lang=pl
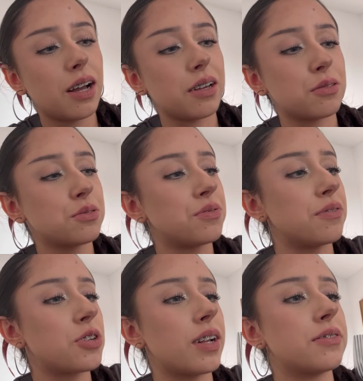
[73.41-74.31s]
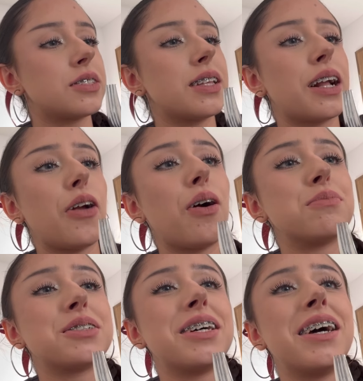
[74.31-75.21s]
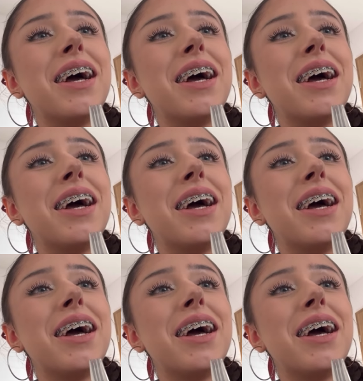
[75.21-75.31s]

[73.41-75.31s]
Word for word: Jak już wam wczoraj nagrałam, że